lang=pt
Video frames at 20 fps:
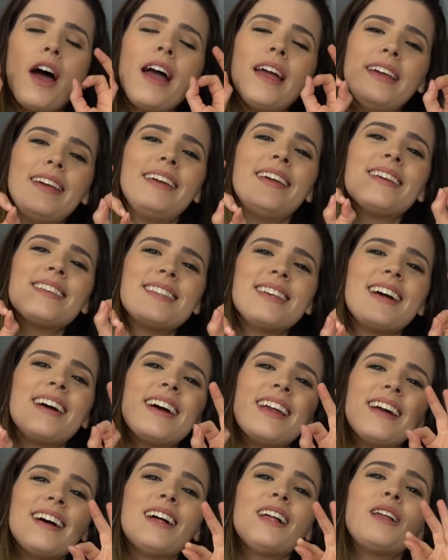aí ia ser
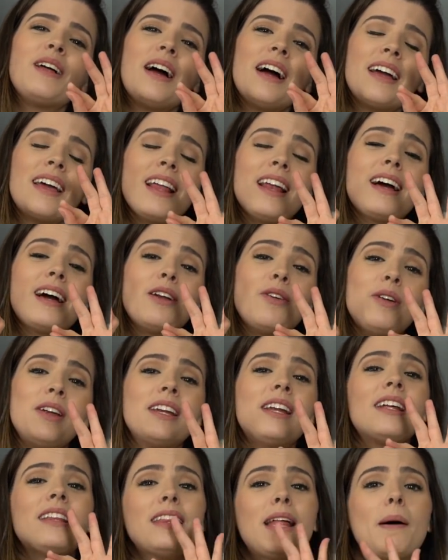aquela
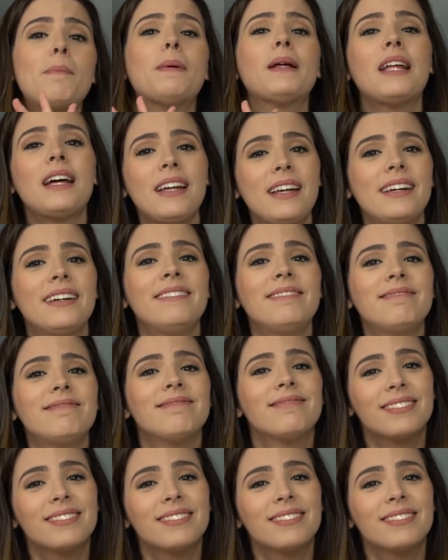Carolina da padaria.